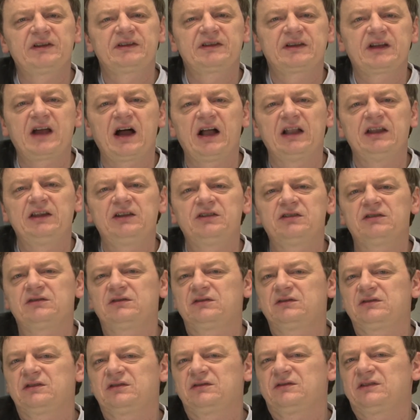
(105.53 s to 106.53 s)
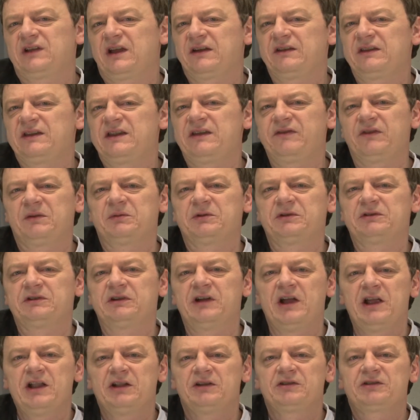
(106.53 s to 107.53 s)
skali, to, to, to ja nie wiem, no, no,